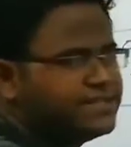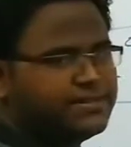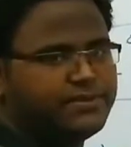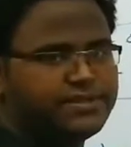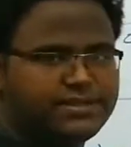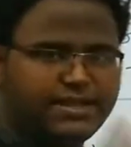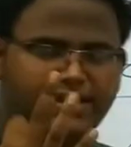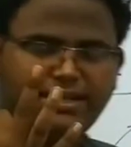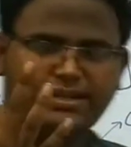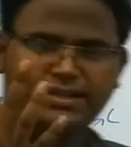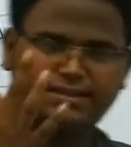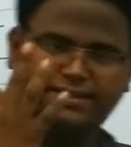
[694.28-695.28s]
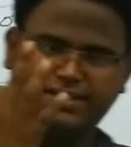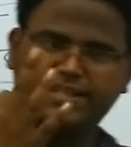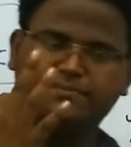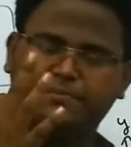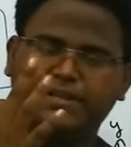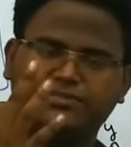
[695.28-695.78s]
हम किसी भी थ्री
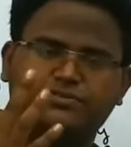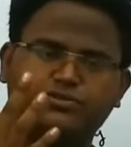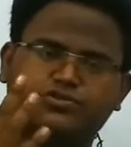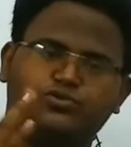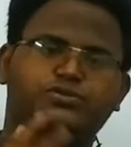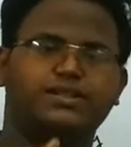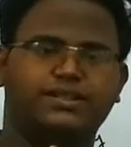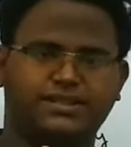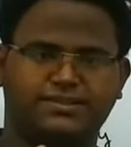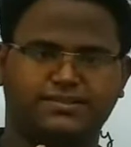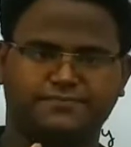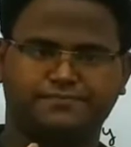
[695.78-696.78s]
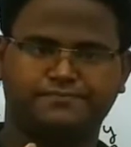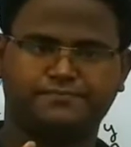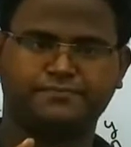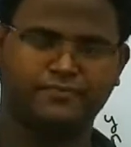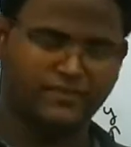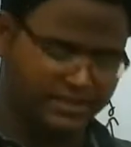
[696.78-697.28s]
तीन प्लेन्स को चूज कर लेते हैं
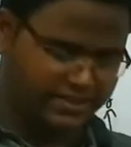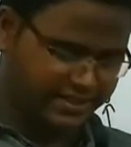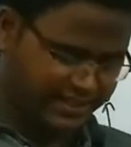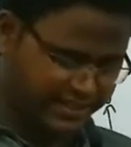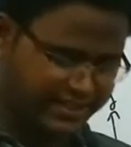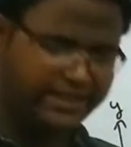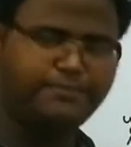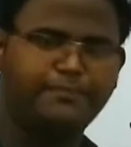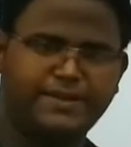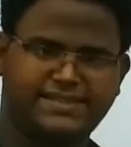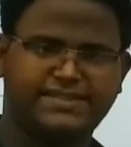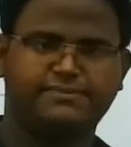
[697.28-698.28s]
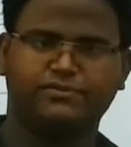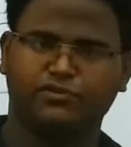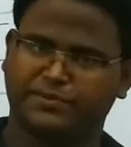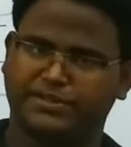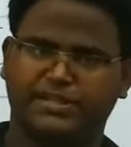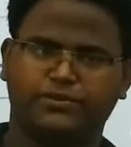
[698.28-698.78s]
ठीक है ये एक बेसिक
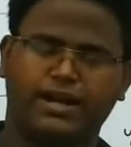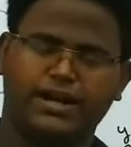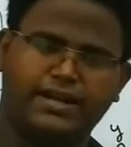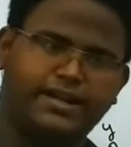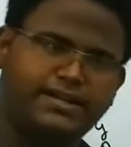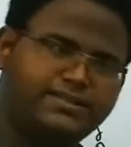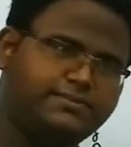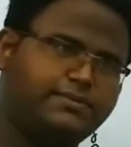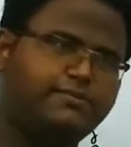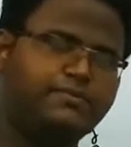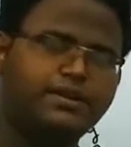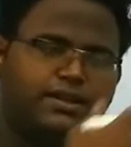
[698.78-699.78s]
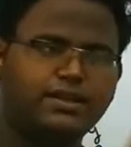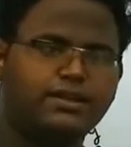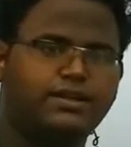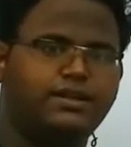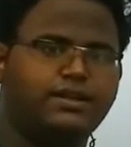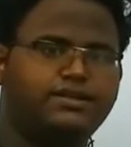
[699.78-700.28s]
में वो बता रहा हूँ आगे जब हम
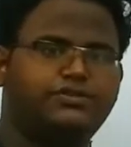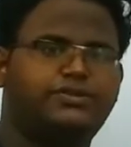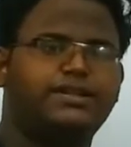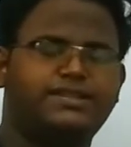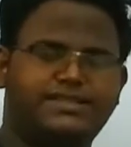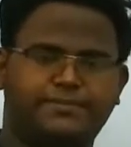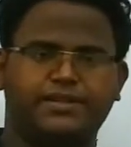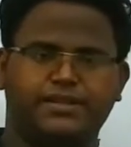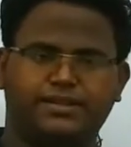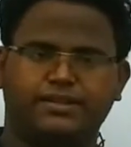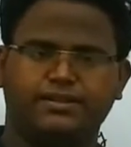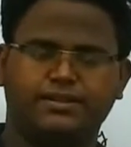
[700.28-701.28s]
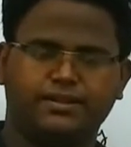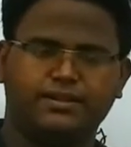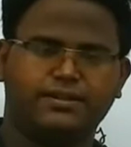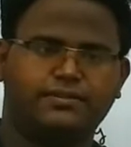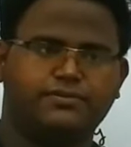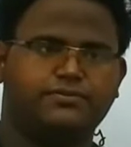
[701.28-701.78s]
जो थर्ड चैप्टर है
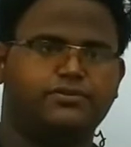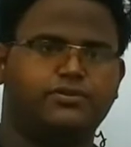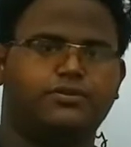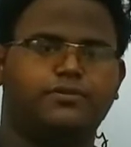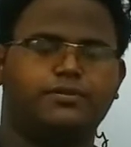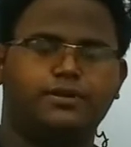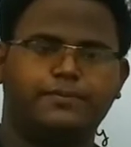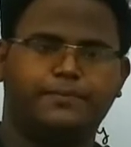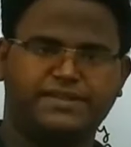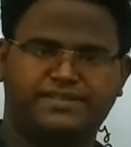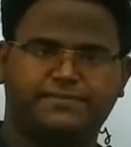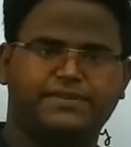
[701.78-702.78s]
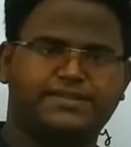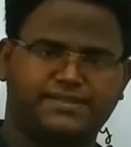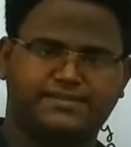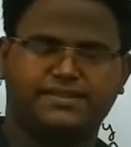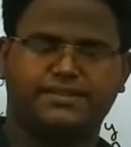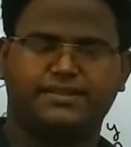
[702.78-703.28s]
जो प्रिंसिपल
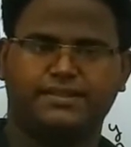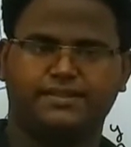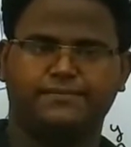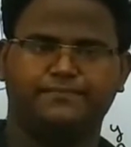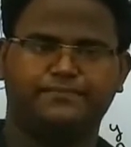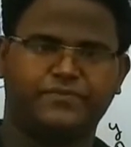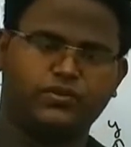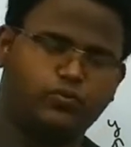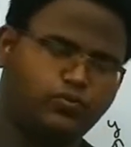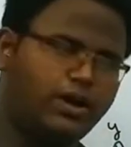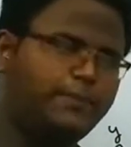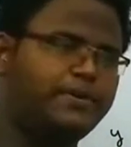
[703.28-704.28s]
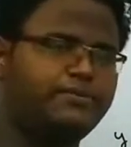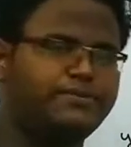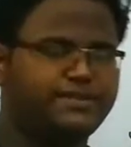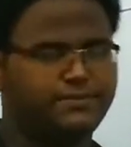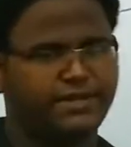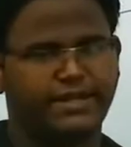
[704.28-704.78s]
सेस्टेन है वहां
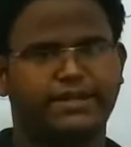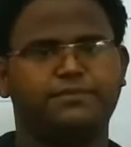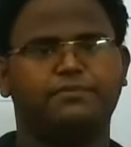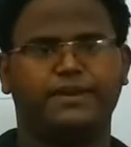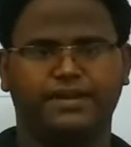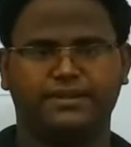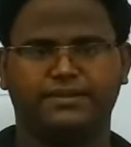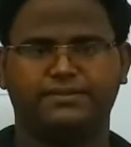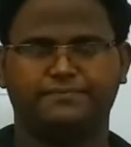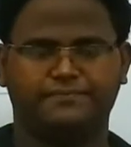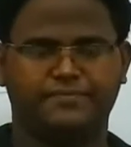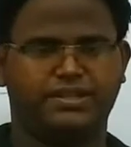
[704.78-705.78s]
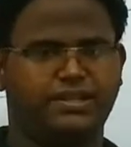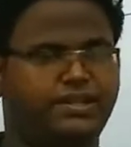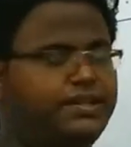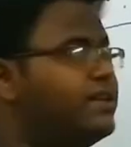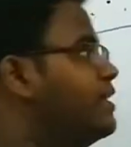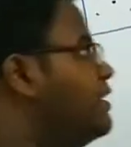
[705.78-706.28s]
पर हम इसे डिटेल में पढ़ेंगे
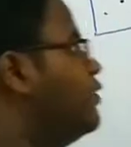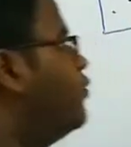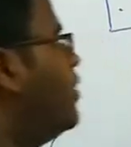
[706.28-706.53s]
कि